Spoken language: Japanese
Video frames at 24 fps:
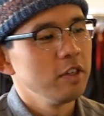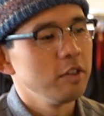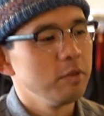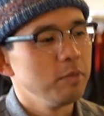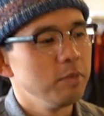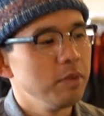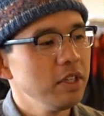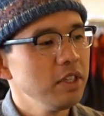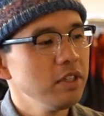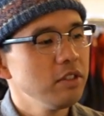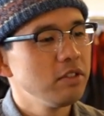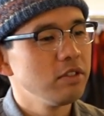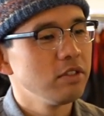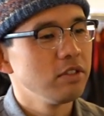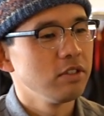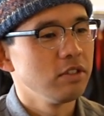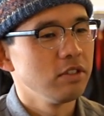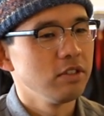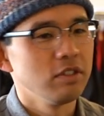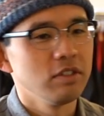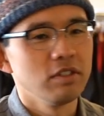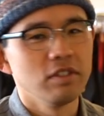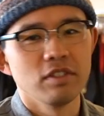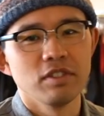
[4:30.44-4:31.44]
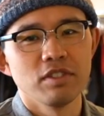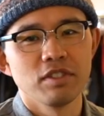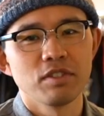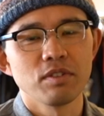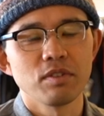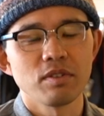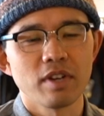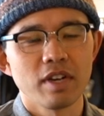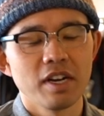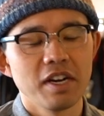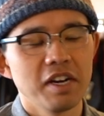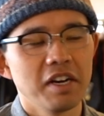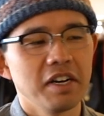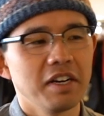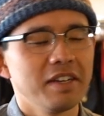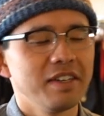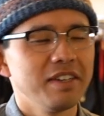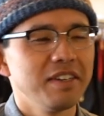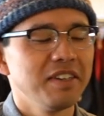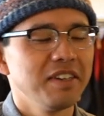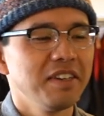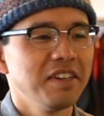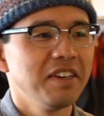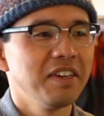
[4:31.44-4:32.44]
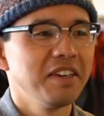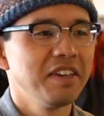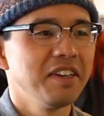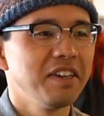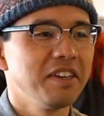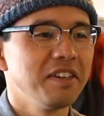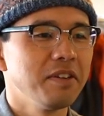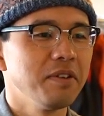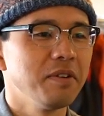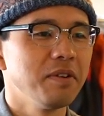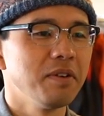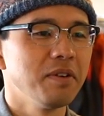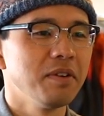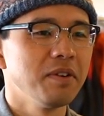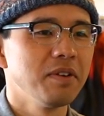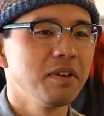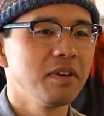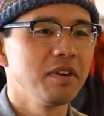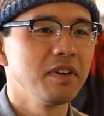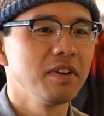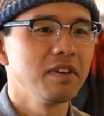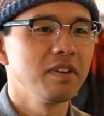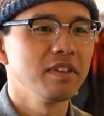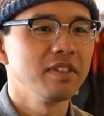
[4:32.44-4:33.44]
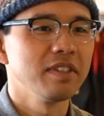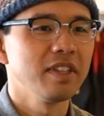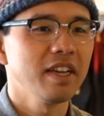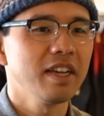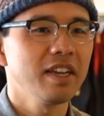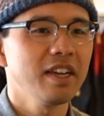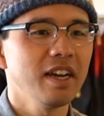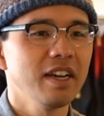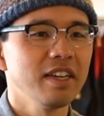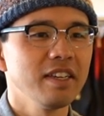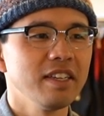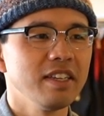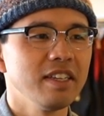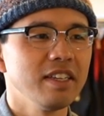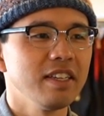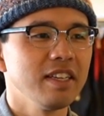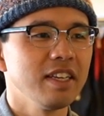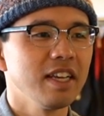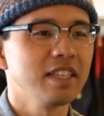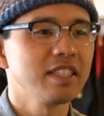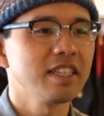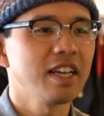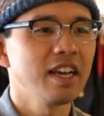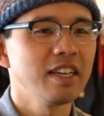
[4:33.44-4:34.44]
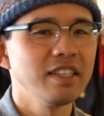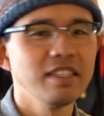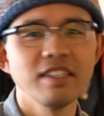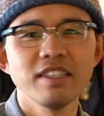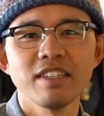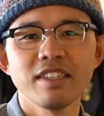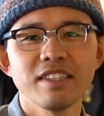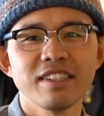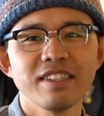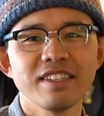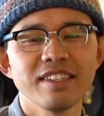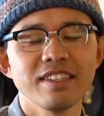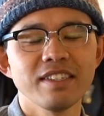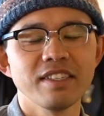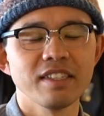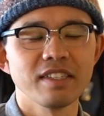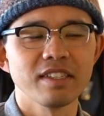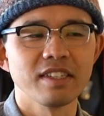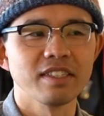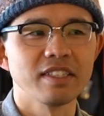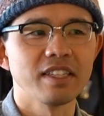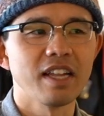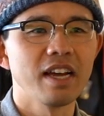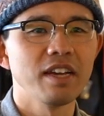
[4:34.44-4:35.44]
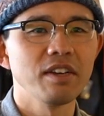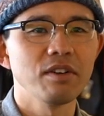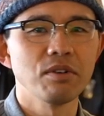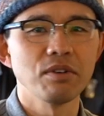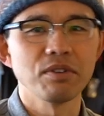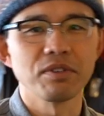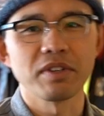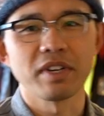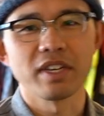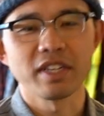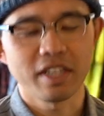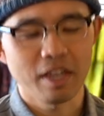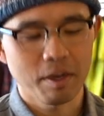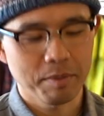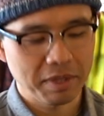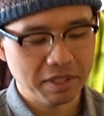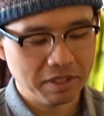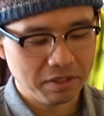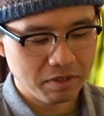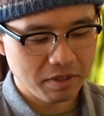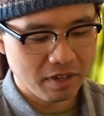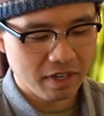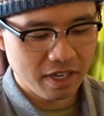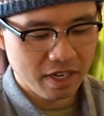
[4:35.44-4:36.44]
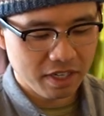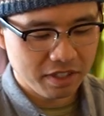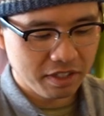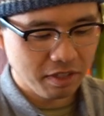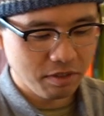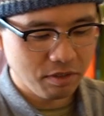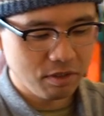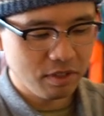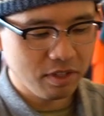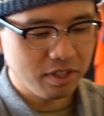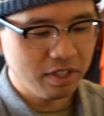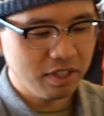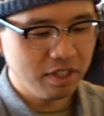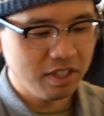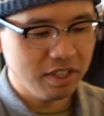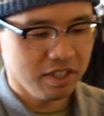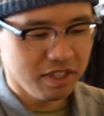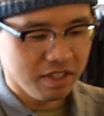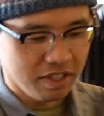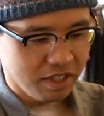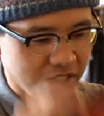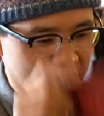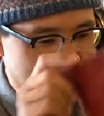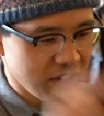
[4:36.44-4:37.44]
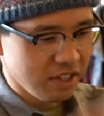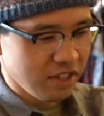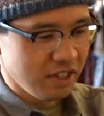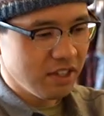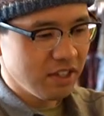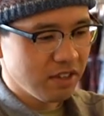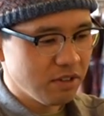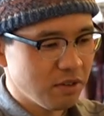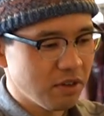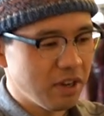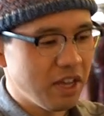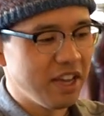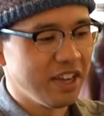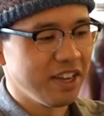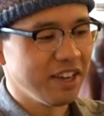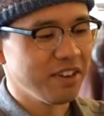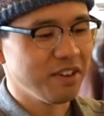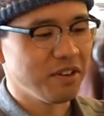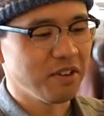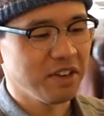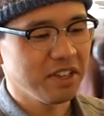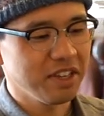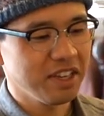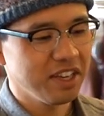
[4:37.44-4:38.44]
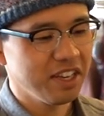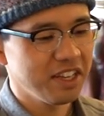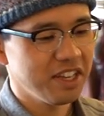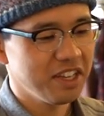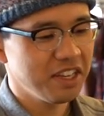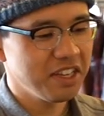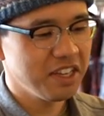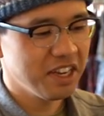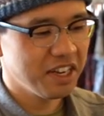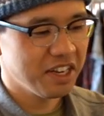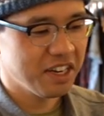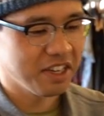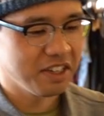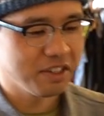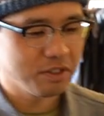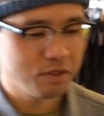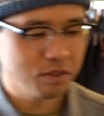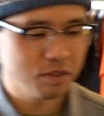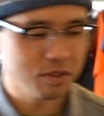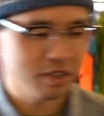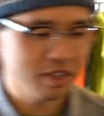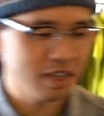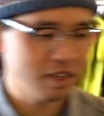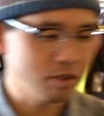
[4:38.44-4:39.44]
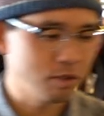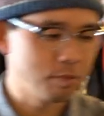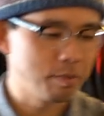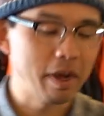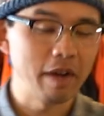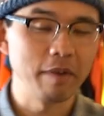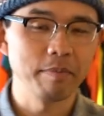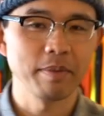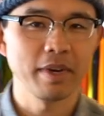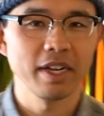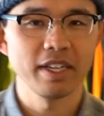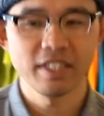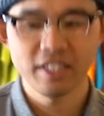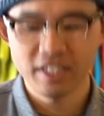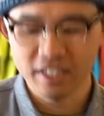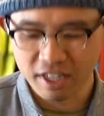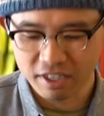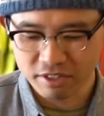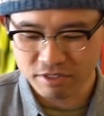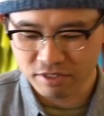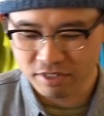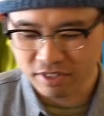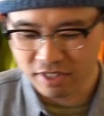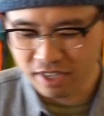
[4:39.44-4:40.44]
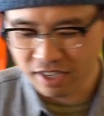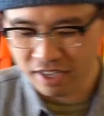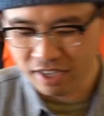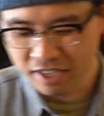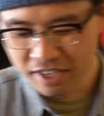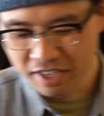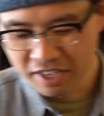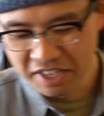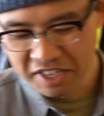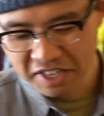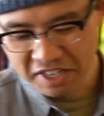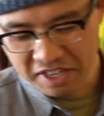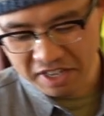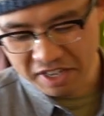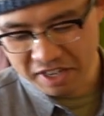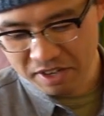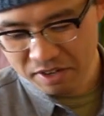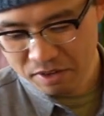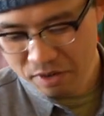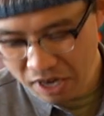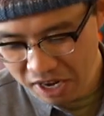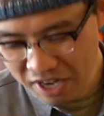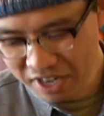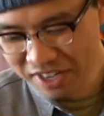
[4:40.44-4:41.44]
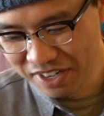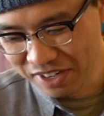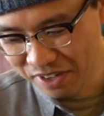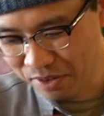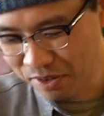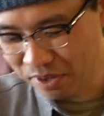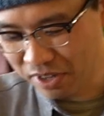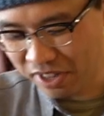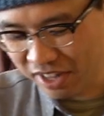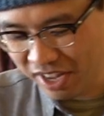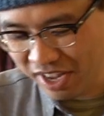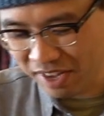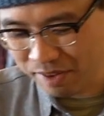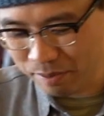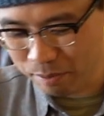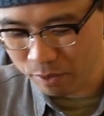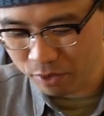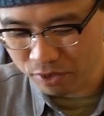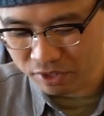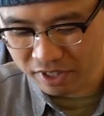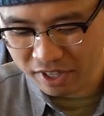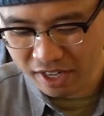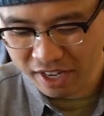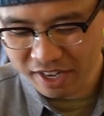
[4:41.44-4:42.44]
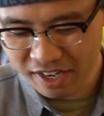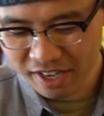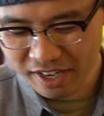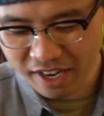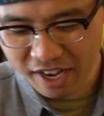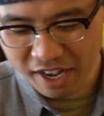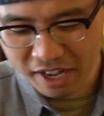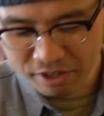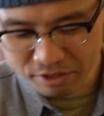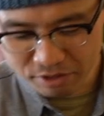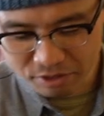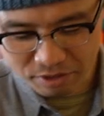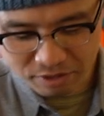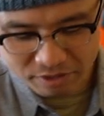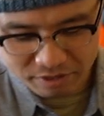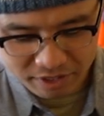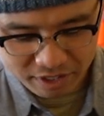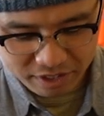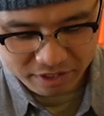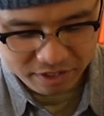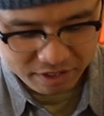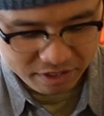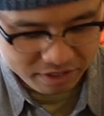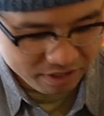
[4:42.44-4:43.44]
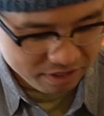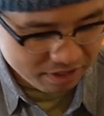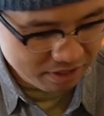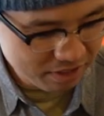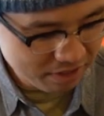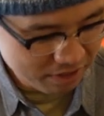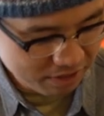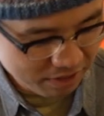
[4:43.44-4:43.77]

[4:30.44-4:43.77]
ビールとかでっかい野菜、大根とかキャベツとか買った時にこれがないと結構パンパンになるんで、これで持って帰るという感じです。